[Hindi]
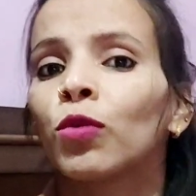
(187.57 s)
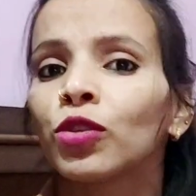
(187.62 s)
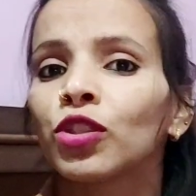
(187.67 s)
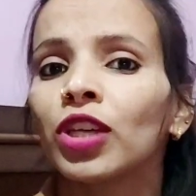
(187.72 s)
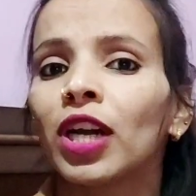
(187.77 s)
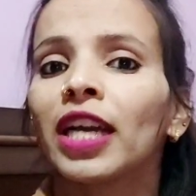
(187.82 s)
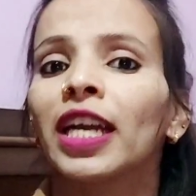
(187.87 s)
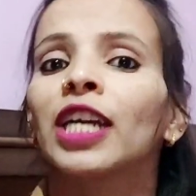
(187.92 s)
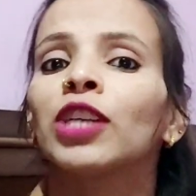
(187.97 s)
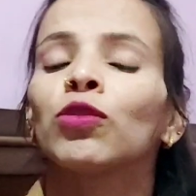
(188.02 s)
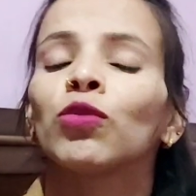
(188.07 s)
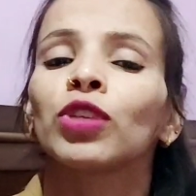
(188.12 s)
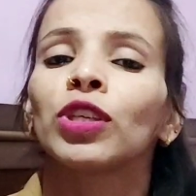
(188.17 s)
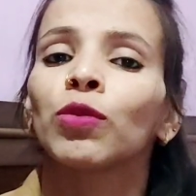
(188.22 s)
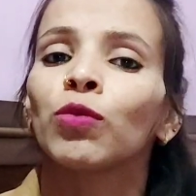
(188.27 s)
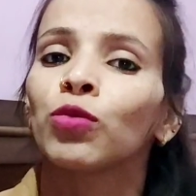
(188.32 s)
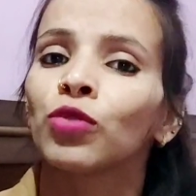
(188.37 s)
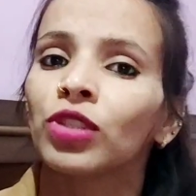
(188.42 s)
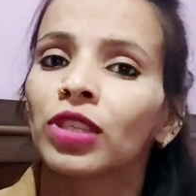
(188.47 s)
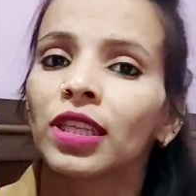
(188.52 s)
हो जाएगा जो
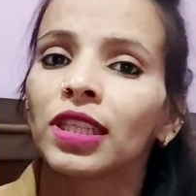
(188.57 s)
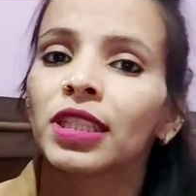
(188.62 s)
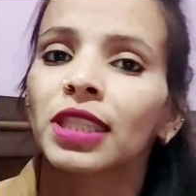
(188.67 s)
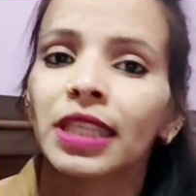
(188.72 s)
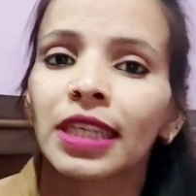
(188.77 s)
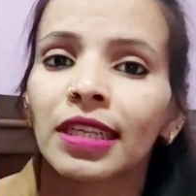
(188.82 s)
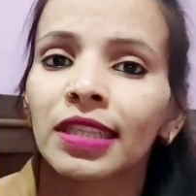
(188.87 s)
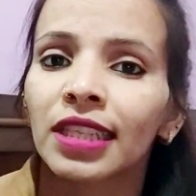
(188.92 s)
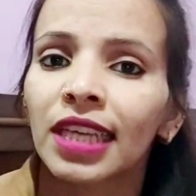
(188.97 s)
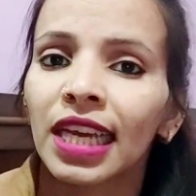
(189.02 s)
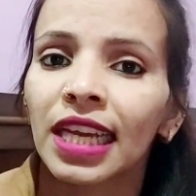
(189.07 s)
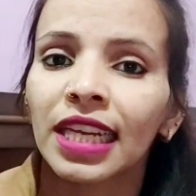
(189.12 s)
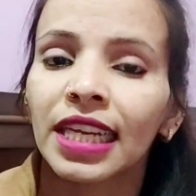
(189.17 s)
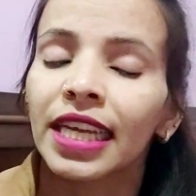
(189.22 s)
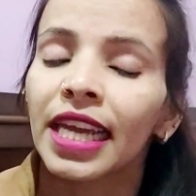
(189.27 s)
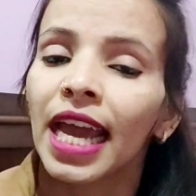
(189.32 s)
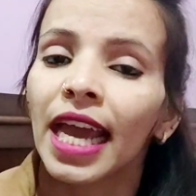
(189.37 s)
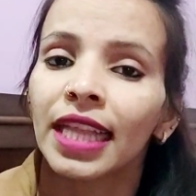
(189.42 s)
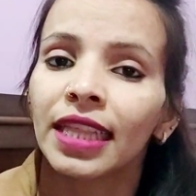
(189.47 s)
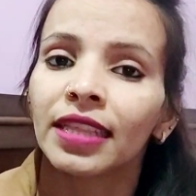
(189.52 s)
कि उसकी सेहत के
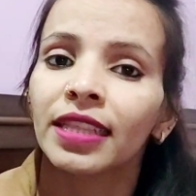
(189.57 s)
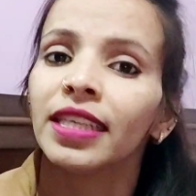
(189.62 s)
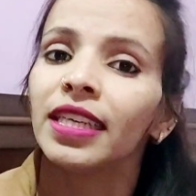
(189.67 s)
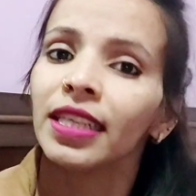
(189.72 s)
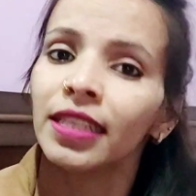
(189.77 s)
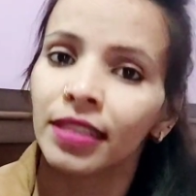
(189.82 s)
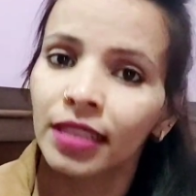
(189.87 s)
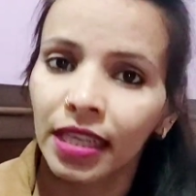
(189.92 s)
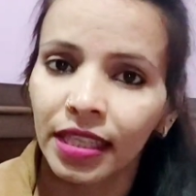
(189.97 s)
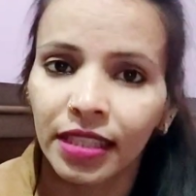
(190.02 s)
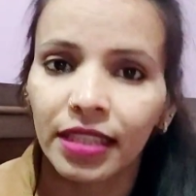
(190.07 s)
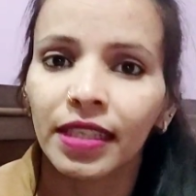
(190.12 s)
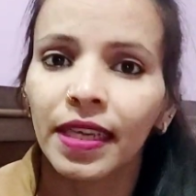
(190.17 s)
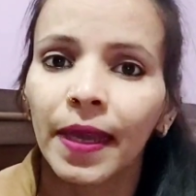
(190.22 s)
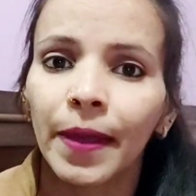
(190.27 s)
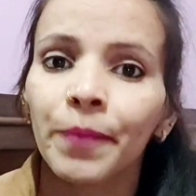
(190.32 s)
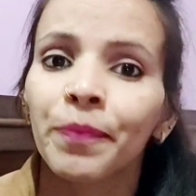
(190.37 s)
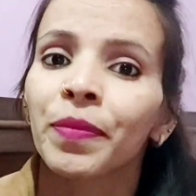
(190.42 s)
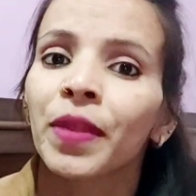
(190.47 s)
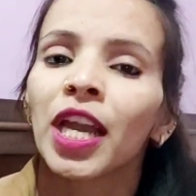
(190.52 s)
लिए हेल्दी नहीं
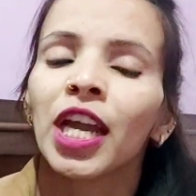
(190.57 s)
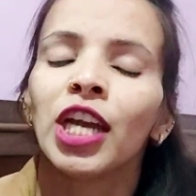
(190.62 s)
है